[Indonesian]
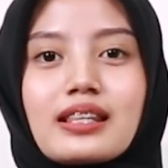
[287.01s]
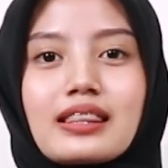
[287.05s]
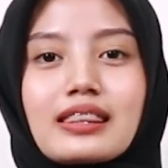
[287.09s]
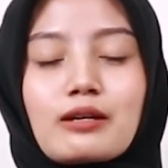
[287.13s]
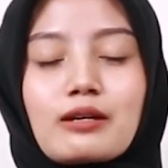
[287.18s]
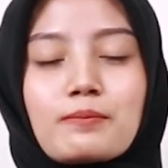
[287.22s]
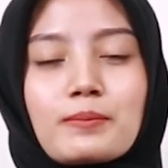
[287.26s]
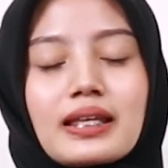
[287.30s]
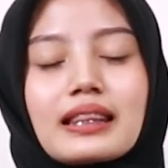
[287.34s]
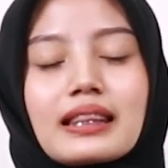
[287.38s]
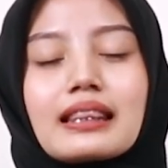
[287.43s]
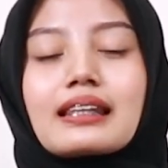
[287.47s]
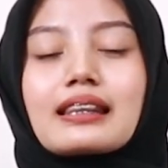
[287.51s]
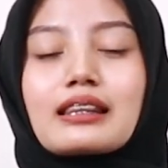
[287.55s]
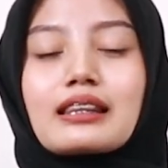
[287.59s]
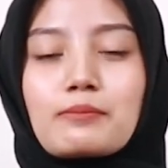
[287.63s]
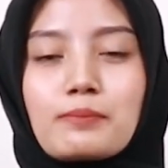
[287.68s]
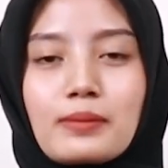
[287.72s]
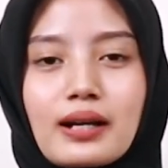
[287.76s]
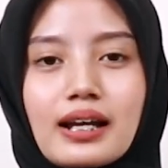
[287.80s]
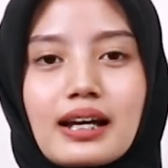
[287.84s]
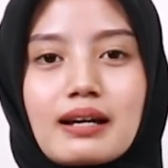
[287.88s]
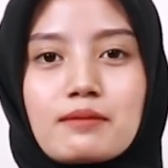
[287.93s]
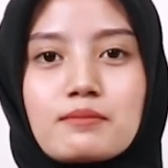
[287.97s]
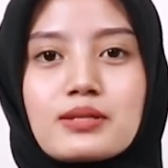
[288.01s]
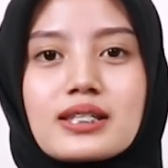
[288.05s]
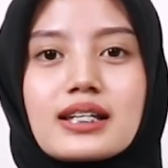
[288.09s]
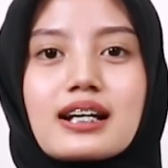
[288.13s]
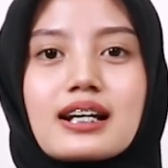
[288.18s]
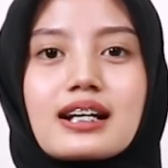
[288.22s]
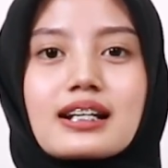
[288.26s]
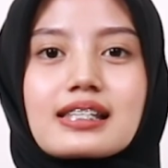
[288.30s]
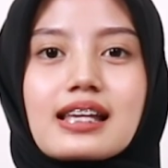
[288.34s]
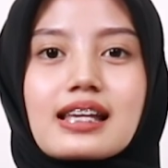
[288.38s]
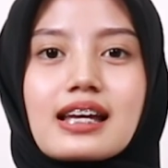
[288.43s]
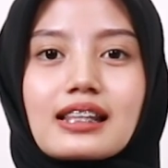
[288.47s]
Tapi tetaplah
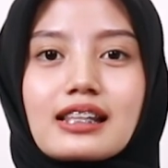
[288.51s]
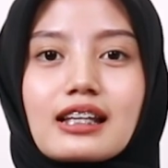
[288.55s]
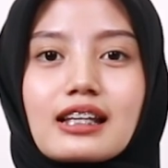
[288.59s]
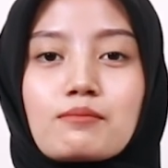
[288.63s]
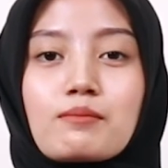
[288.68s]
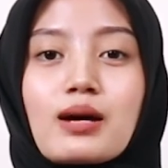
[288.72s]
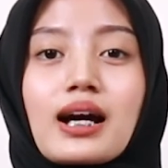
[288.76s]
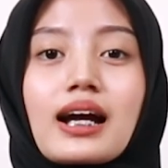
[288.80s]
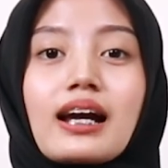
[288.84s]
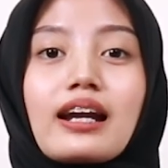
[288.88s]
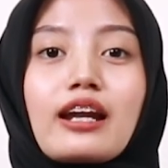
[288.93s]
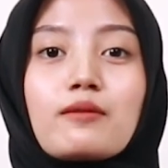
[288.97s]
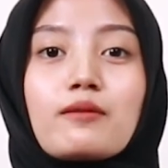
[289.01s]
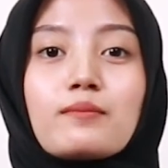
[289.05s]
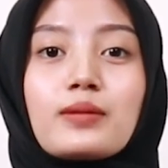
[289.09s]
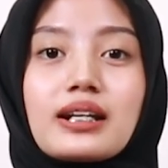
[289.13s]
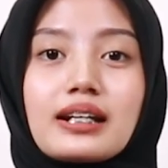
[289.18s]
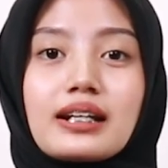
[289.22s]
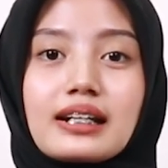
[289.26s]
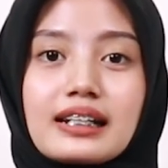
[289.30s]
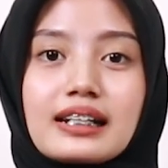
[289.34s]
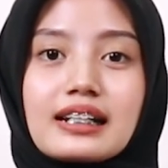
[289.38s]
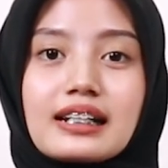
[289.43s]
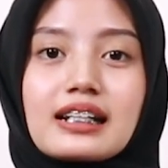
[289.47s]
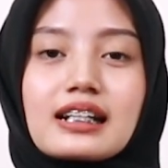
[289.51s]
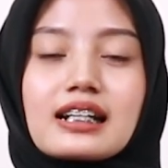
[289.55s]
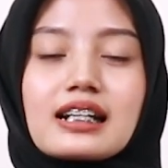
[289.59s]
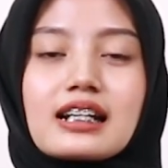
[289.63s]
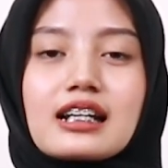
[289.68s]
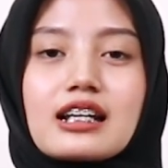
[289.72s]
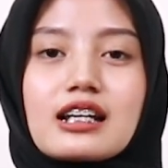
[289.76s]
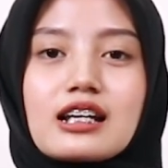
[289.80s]
menjaga kesehatan, makan yang benar,